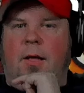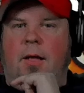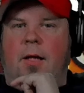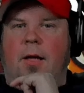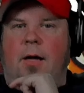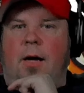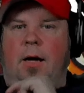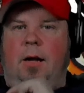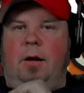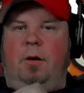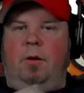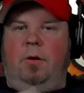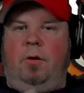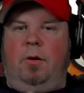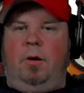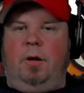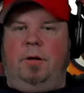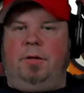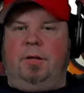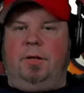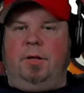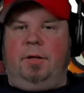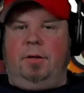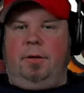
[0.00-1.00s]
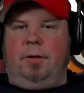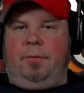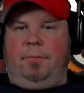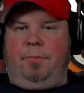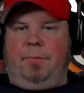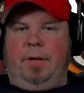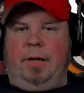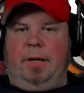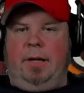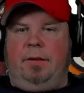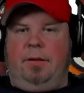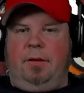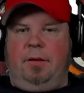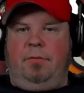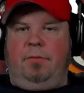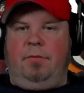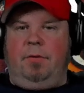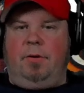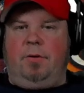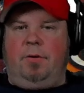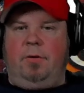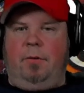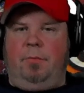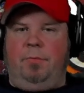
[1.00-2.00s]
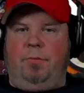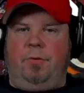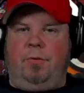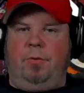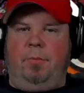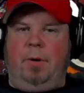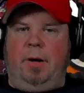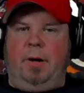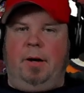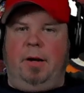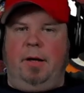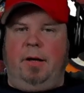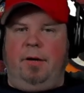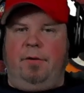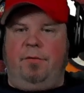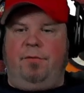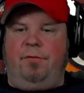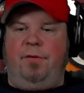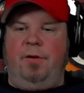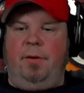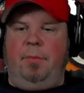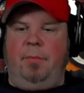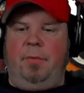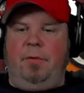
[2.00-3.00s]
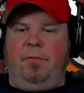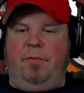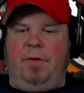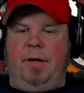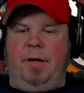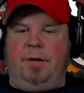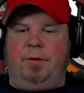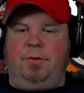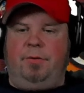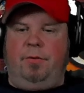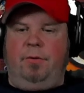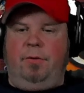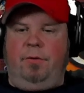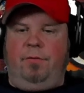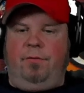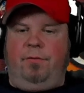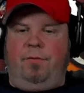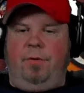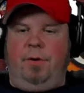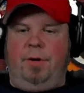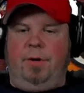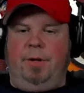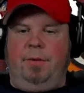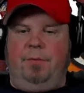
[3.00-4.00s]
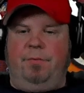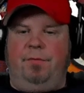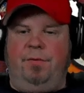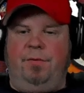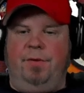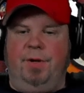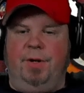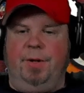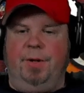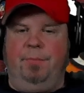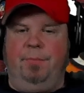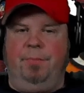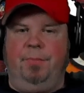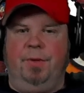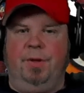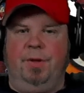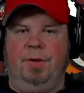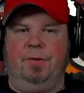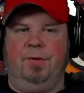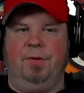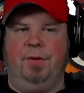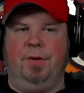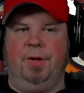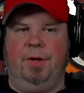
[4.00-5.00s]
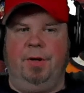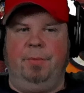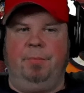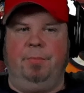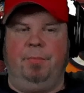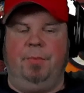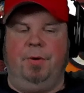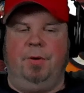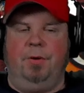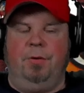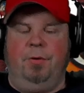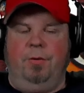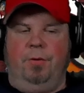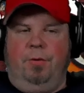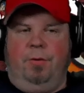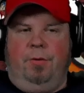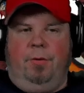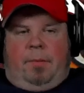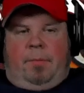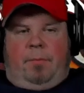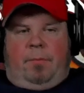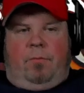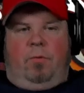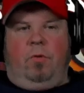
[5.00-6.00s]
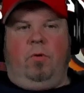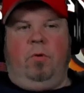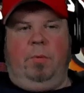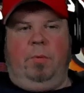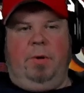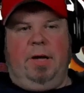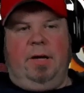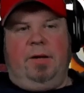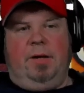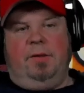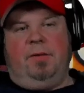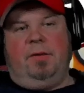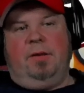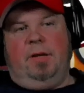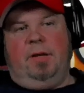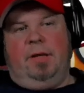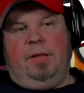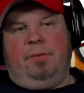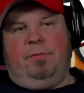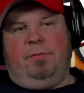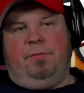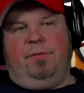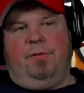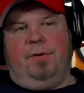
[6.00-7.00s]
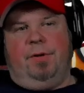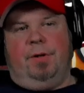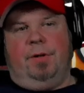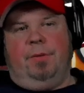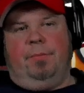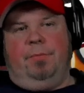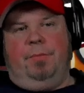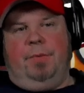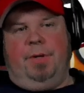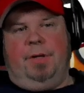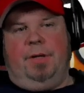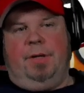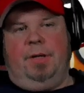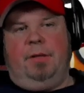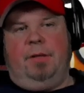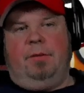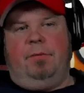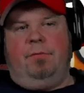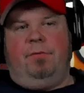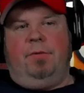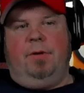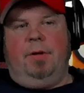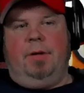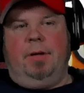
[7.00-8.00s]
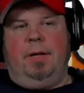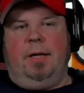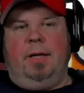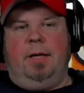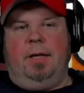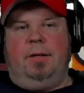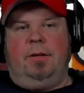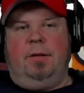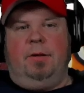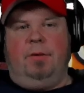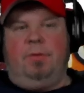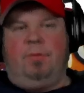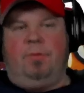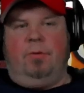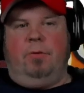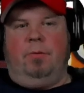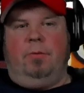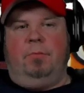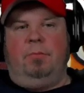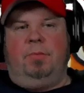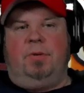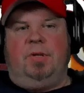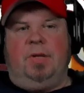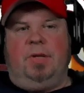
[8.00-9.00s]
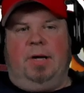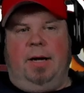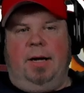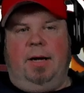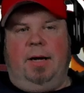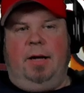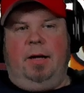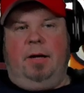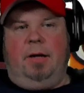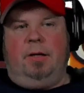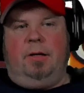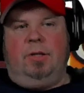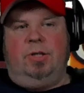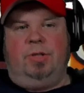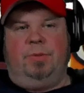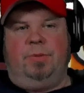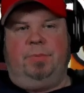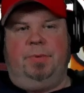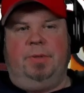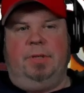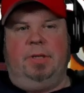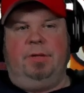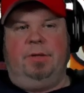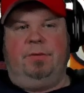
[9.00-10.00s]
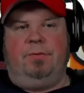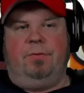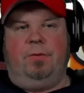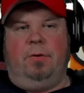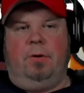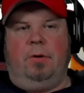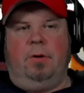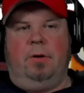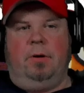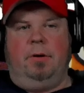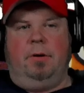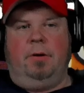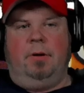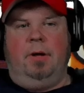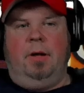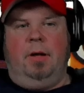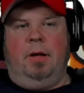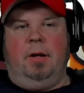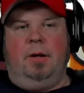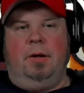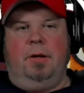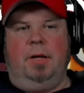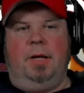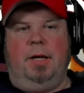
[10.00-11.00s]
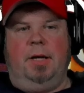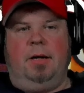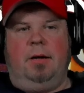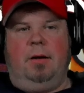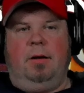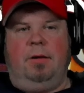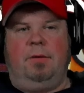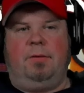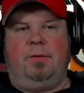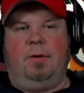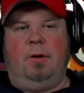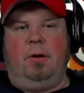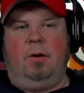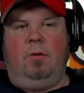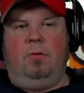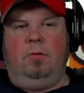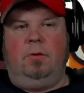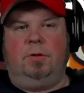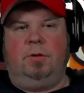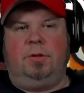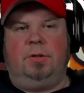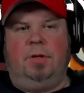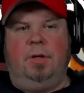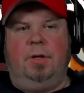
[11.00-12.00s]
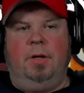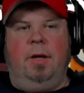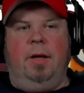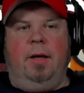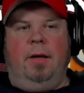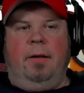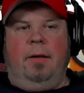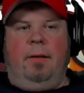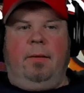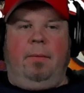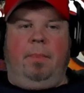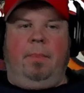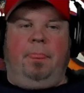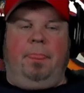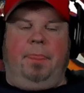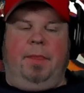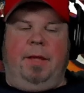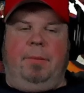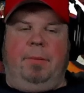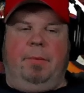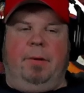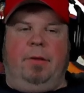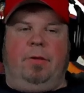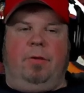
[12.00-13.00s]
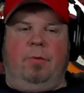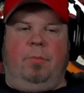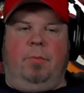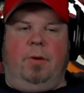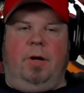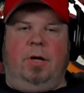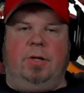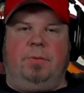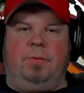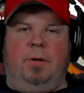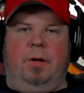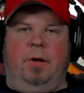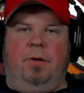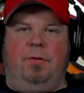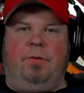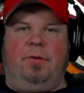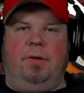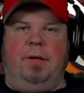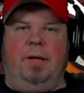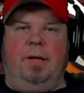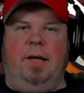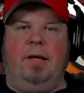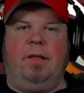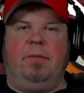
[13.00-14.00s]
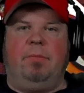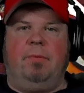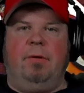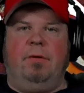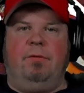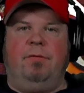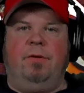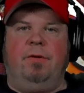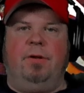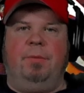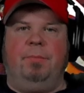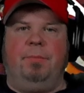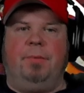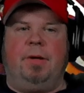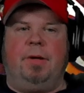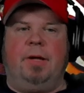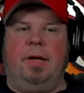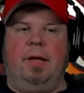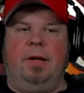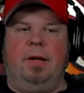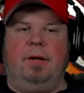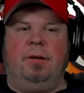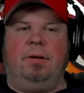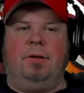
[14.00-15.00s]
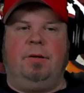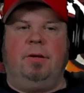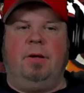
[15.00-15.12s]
Hallo Leute, herzlich willkommen zu meiner Filmbewertung von dem Film The Menü. Worum geht es in diesem Film? In diesem Film geht es um Tyler, gespielt von Niklas Holt, den man zum Beispiel aus den X-Men-Filmen kennt,